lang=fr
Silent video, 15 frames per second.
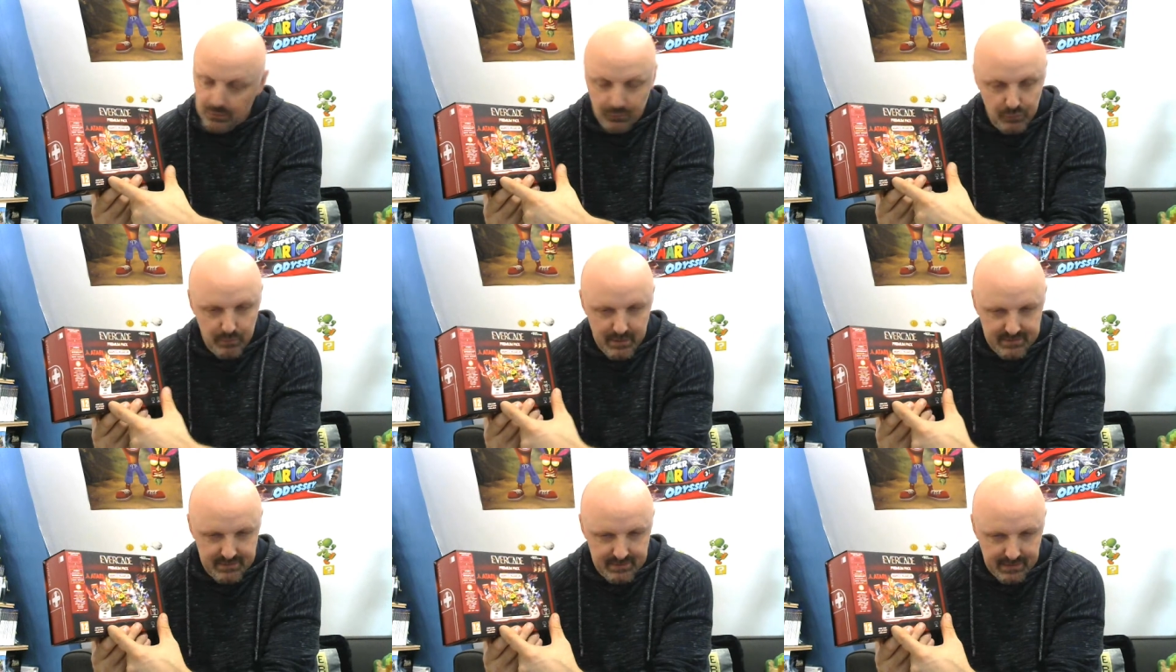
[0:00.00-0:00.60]
de
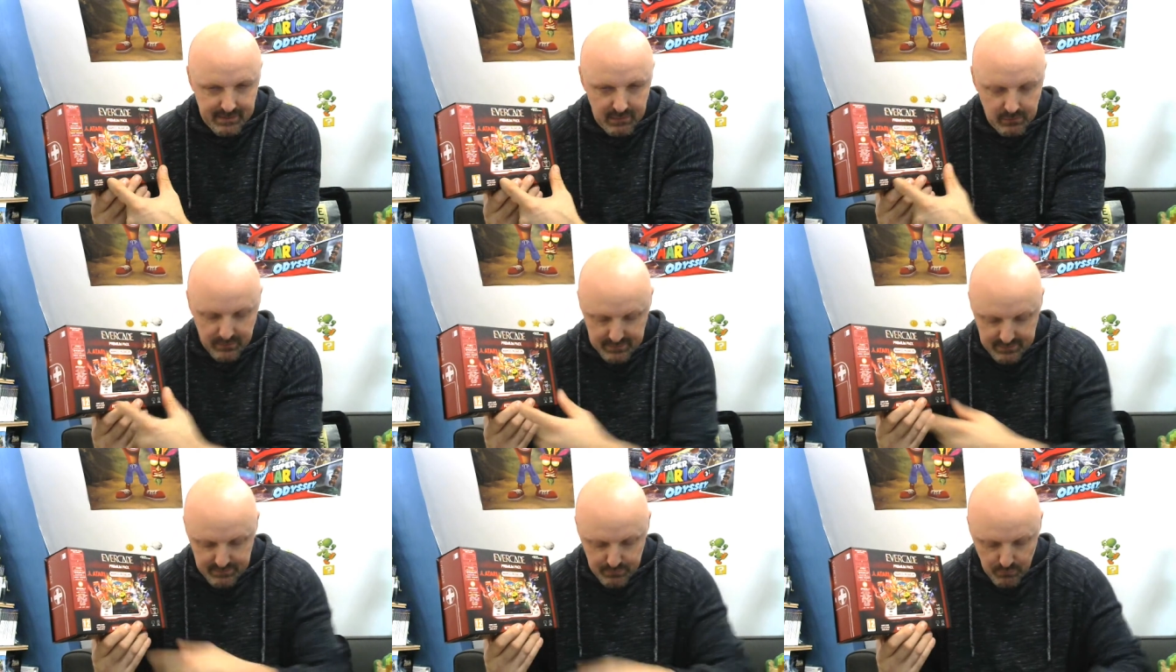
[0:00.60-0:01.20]
base est à
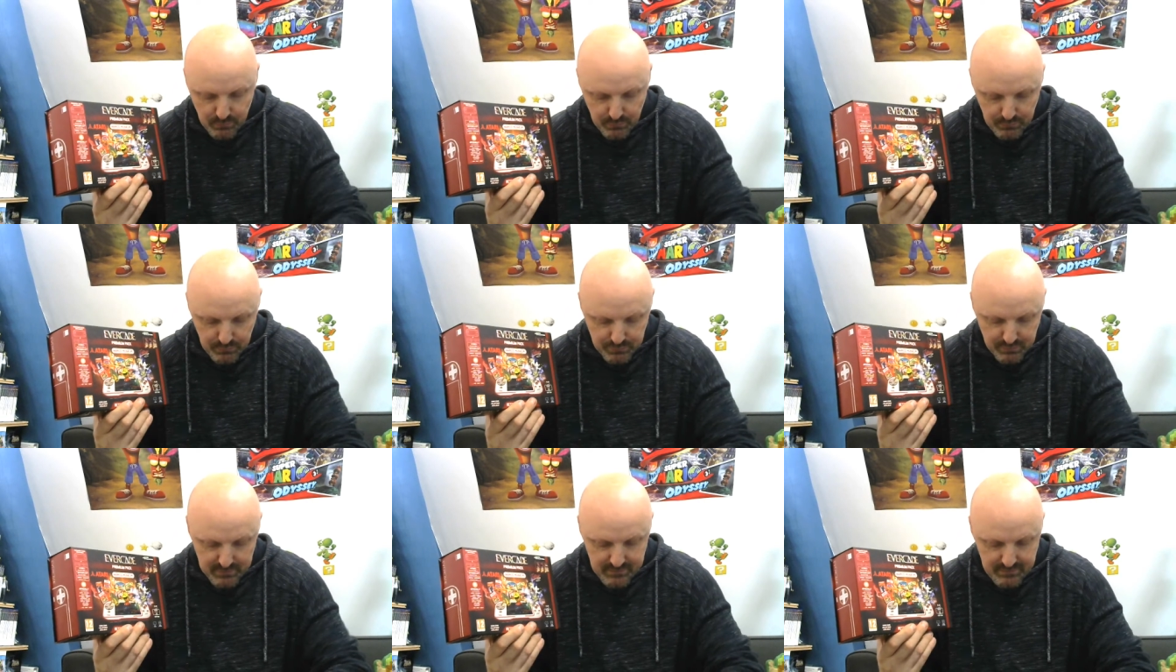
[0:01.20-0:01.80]
90 euros,
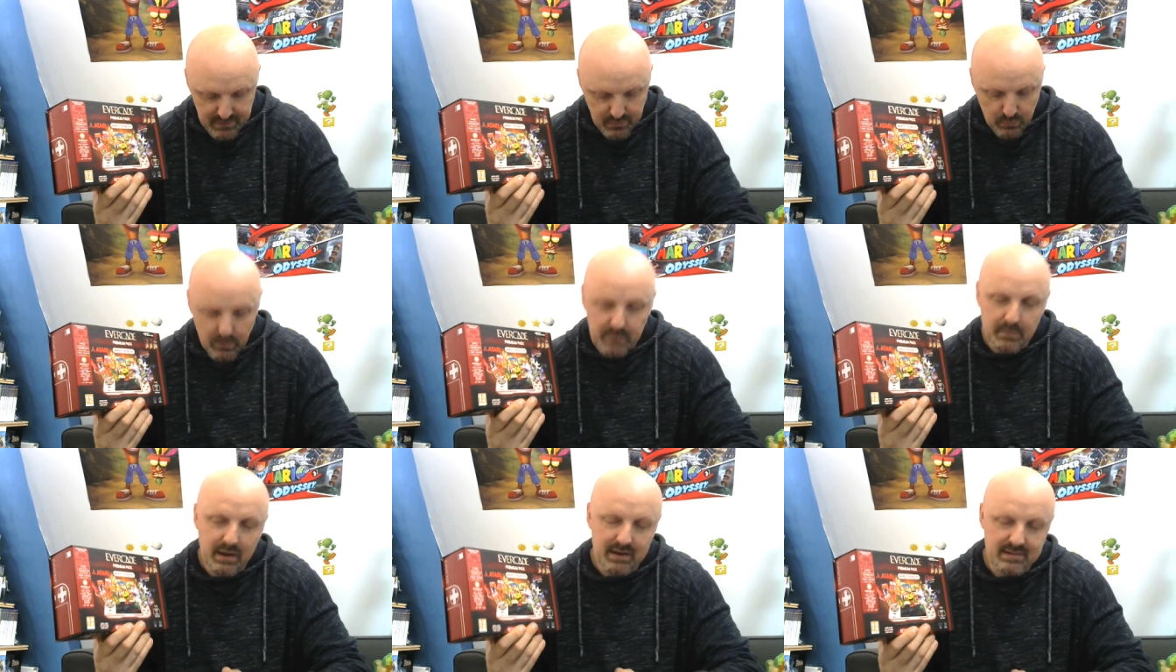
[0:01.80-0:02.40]
donc j'enlève les trois,
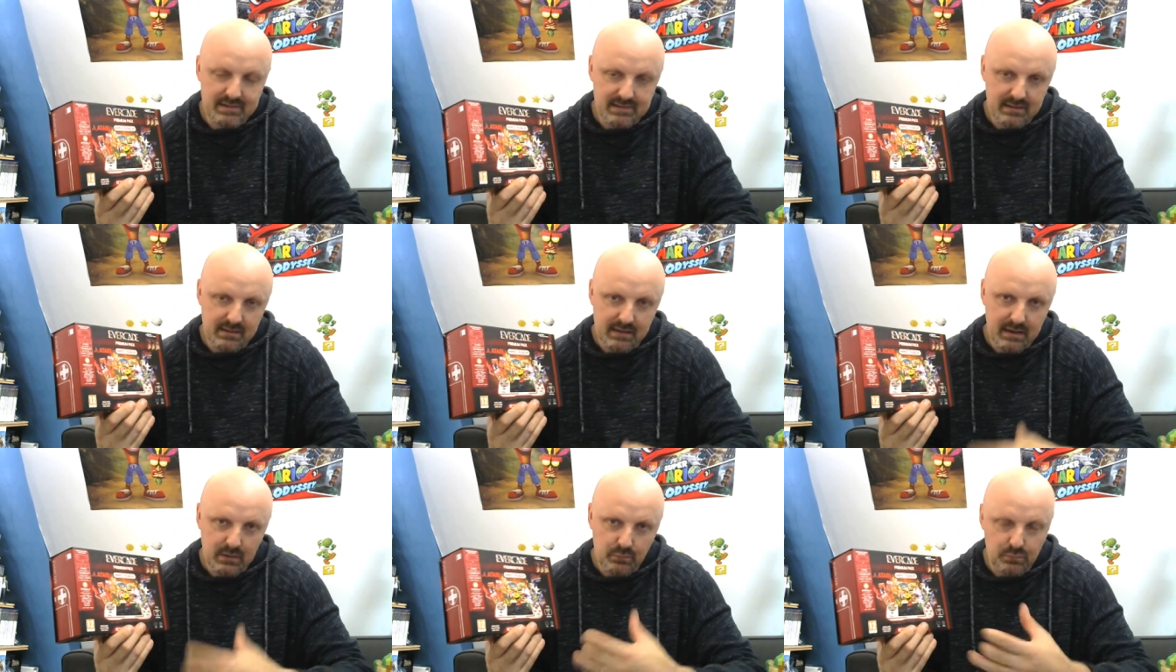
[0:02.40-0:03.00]
il me reste 7
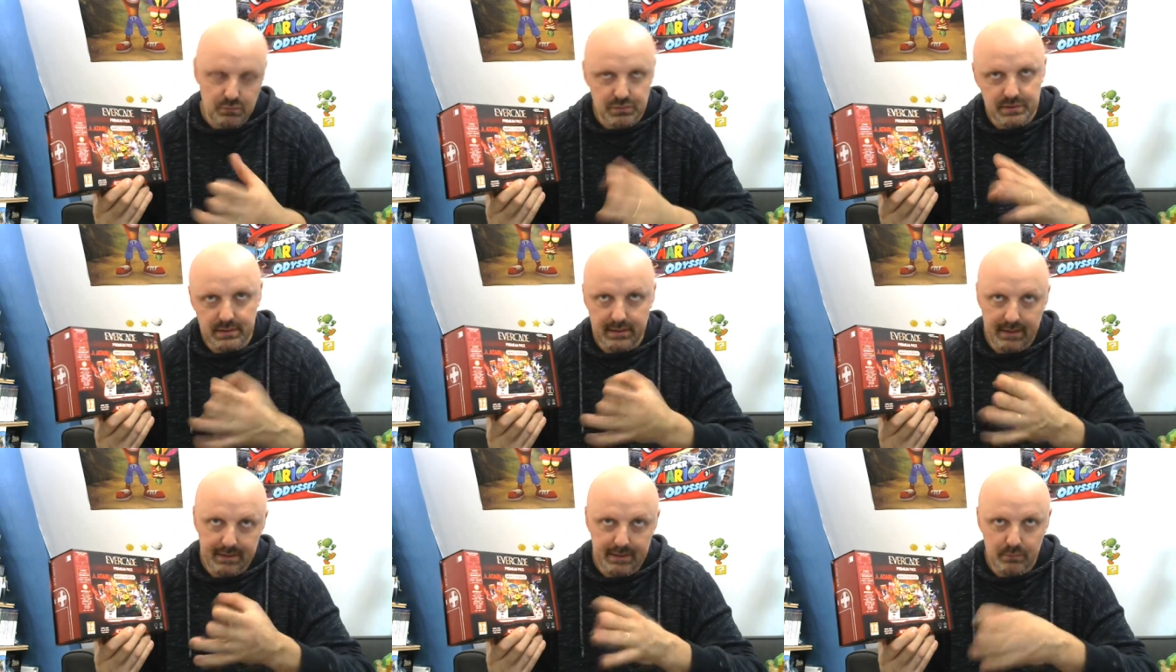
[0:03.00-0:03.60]
cartouches.
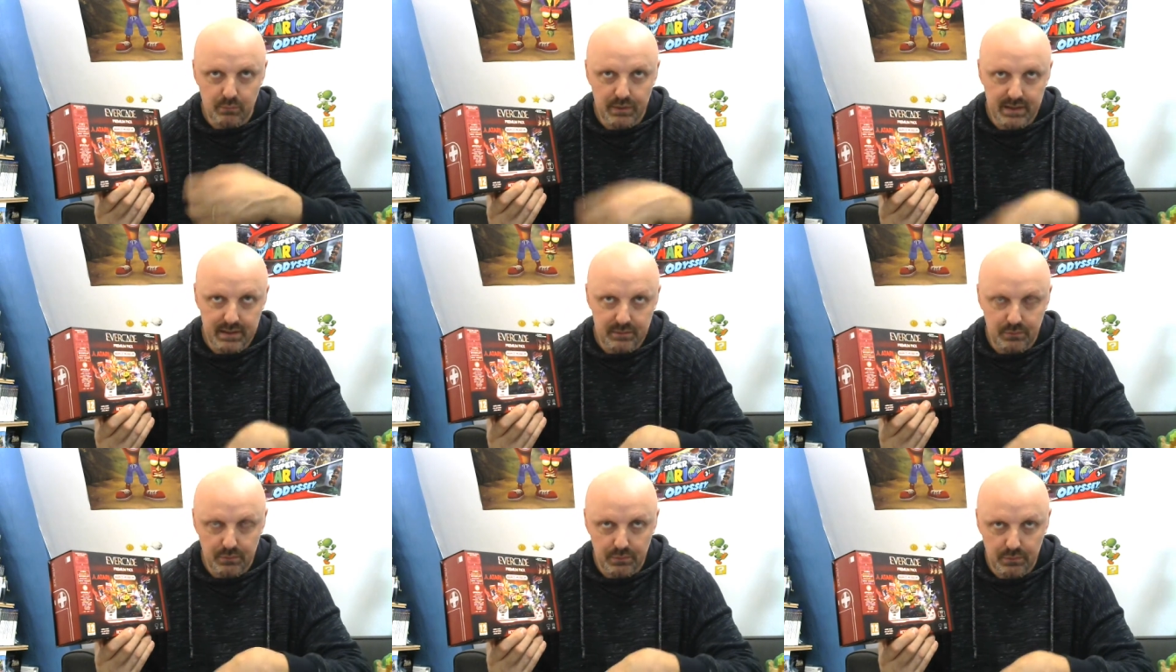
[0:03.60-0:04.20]
Allez, une
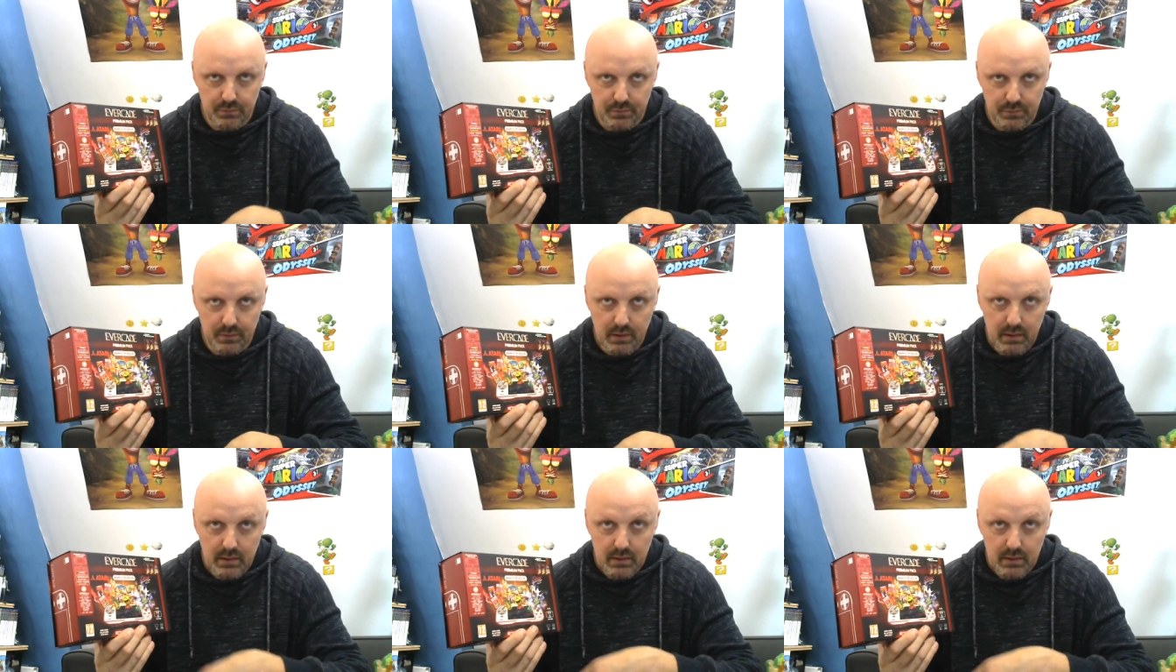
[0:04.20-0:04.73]
moyenne de,